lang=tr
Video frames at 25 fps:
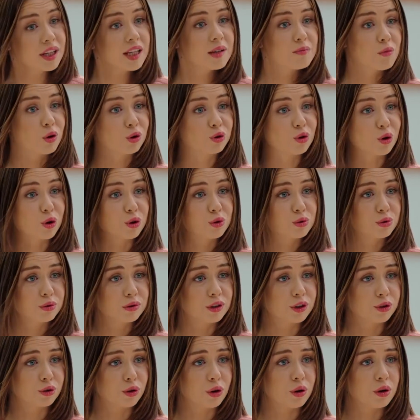çok iyi motor
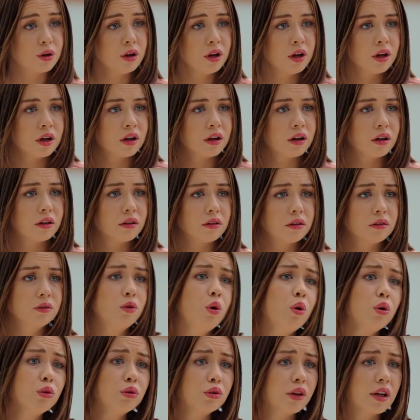kullanıyor.
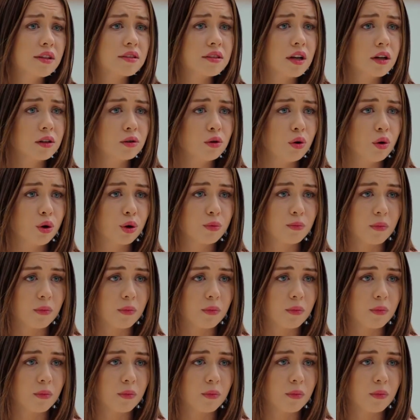Ne olur yasak